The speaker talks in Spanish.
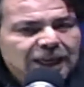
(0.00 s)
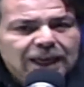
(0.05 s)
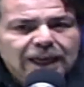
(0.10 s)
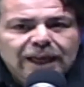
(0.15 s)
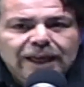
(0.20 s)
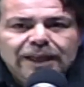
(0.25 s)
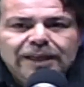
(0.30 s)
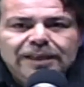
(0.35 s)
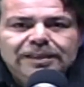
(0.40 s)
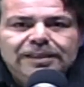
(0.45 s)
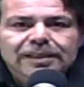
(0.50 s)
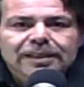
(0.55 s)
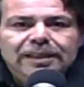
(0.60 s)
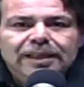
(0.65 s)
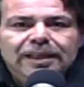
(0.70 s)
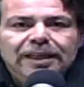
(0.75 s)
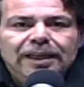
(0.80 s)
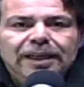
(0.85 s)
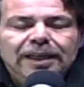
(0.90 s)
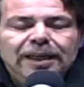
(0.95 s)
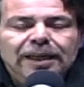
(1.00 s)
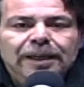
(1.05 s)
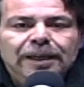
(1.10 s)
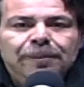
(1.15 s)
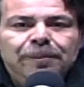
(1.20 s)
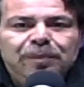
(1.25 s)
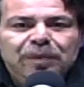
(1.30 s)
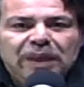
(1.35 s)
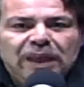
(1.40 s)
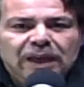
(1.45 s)
Este,
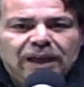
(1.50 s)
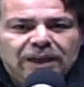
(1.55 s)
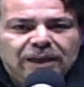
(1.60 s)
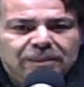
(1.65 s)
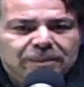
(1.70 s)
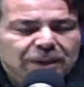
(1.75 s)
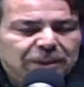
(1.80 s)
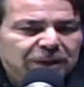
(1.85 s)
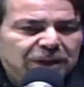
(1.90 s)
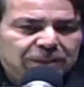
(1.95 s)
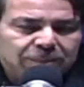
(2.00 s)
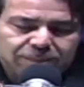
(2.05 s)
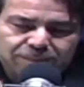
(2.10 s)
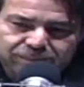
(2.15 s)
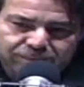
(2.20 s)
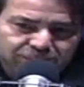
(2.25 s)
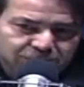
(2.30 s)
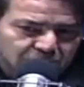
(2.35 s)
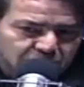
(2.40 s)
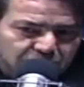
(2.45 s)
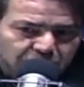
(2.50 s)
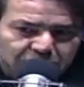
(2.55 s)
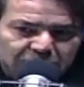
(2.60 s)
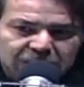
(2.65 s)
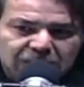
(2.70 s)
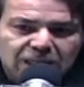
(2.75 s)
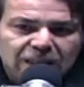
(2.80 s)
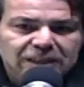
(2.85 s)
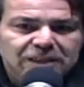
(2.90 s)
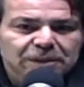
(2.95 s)
eh, va a haber
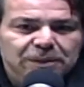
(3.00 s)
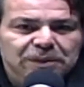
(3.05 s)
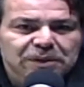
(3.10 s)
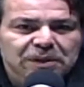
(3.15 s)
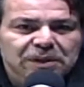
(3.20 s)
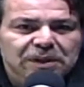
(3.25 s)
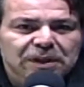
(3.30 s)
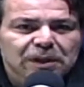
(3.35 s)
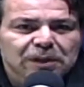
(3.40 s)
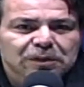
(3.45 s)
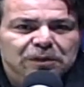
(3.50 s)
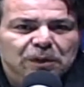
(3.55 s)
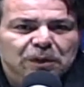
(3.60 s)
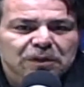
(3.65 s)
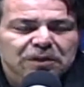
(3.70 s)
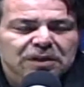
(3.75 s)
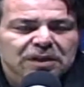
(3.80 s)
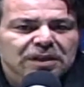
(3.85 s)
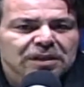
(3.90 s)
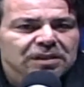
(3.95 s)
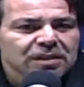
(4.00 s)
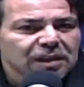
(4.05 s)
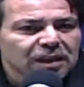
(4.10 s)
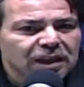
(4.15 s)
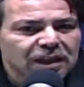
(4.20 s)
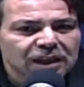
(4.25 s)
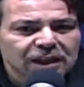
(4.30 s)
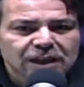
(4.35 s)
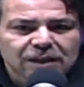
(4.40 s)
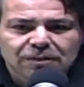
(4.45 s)
obviamente la exhibición de los coches
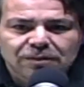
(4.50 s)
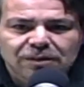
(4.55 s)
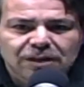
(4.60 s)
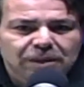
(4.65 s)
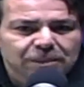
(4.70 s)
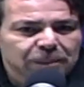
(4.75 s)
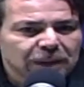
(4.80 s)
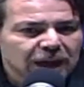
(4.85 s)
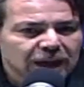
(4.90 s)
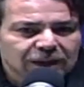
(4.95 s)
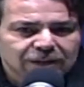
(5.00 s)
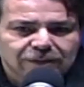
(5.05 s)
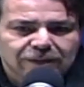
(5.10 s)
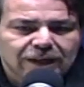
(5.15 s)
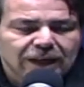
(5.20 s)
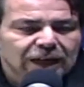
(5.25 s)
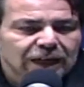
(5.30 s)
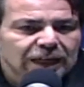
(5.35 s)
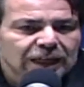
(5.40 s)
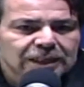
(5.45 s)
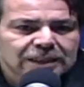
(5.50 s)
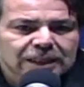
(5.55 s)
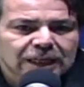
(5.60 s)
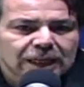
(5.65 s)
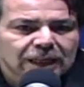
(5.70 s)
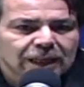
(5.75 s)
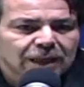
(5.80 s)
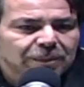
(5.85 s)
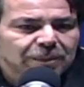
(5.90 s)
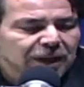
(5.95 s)
y una macro carne asada.